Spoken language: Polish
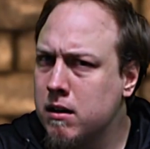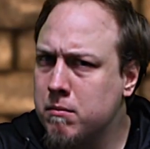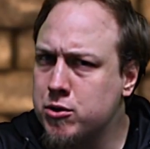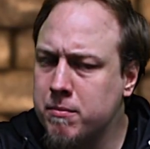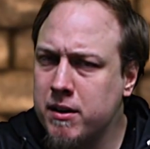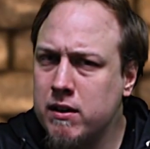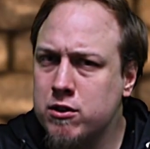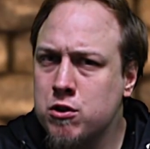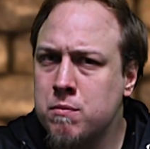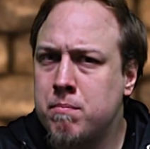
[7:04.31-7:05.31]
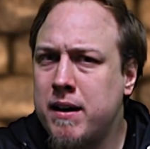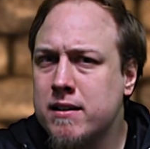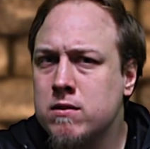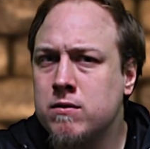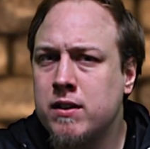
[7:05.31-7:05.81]
może miała coś
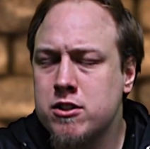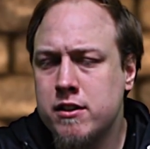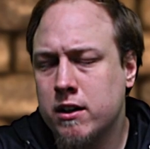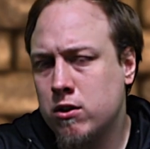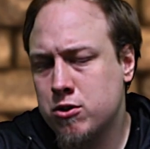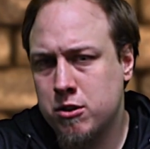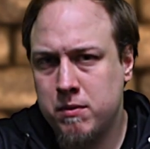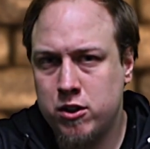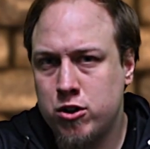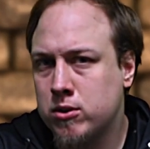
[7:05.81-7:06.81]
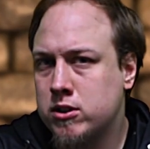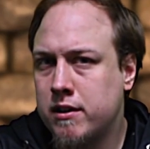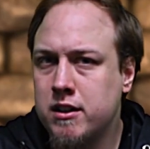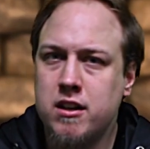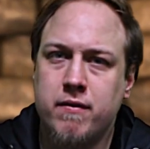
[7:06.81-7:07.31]
bardzo ważnego, o czym jej
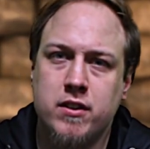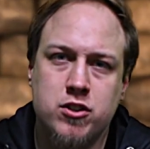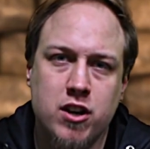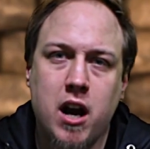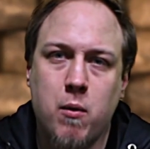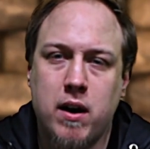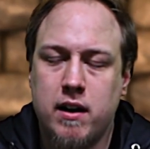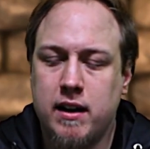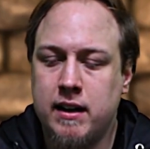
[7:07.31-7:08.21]
siostra nie wiedziała,